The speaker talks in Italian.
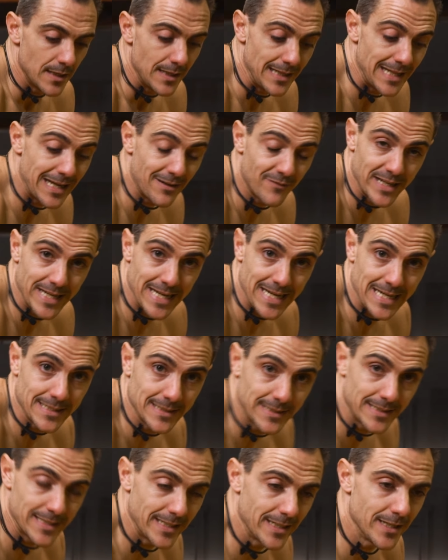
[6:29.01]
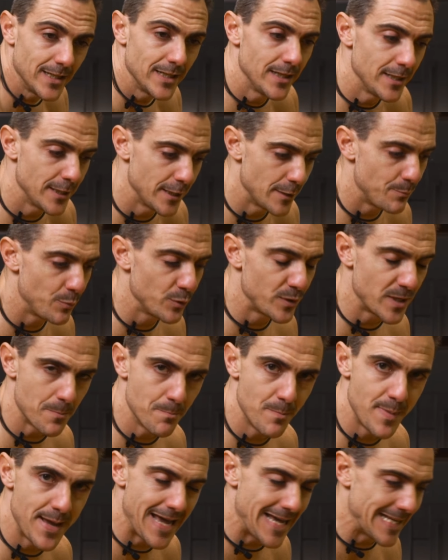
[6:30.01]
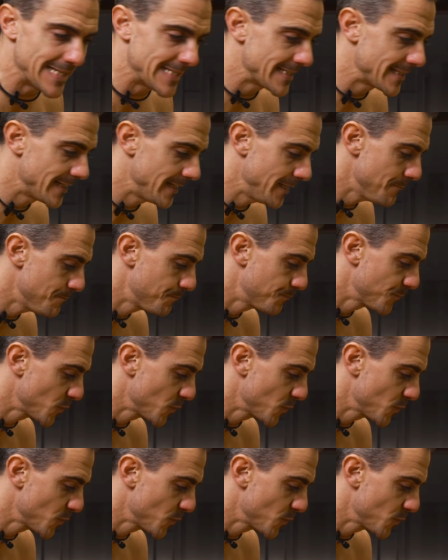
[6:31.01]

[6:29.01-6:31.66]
La variante eh, potrebbe essere